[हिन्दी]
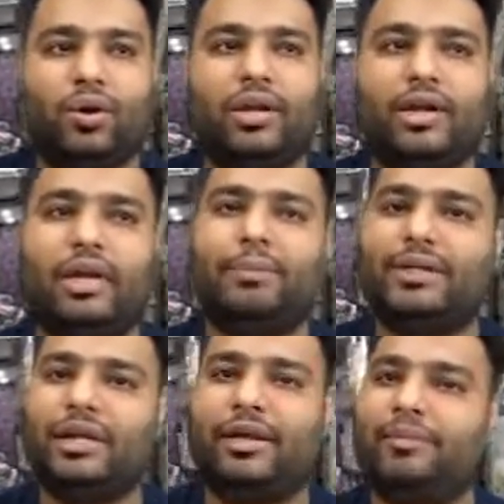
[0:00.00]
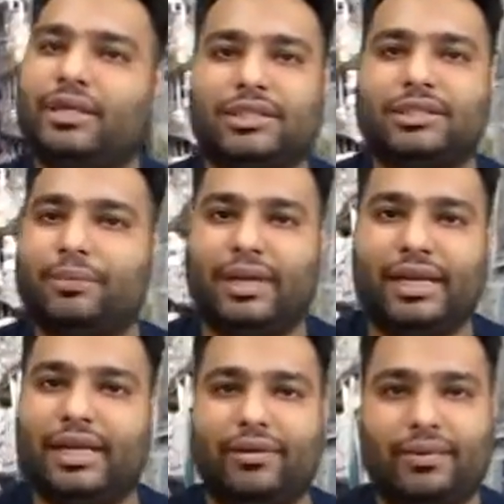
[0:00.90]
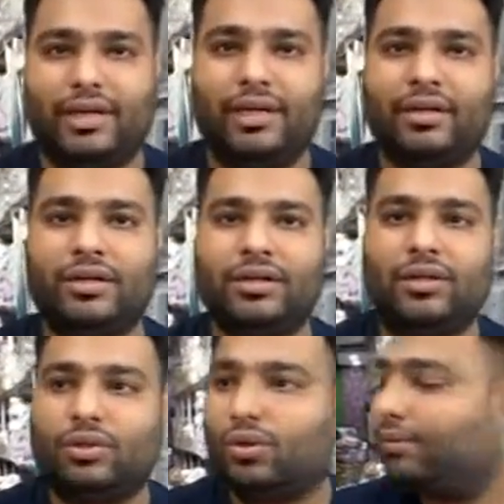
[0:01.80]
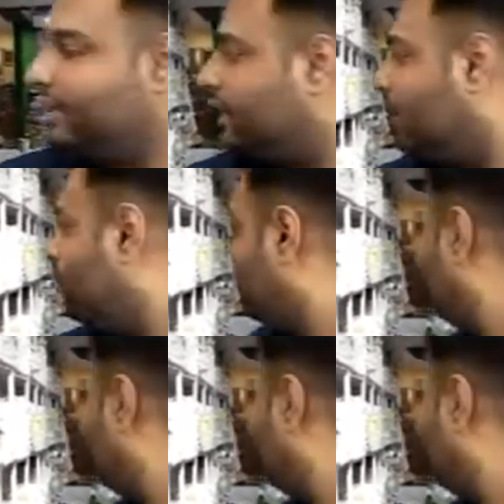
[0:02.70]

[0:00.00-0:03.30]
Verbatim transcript: और हरियाणा पंजाब हिमाचल सप्लाई है हमारी तो मैं दिखाऊंगा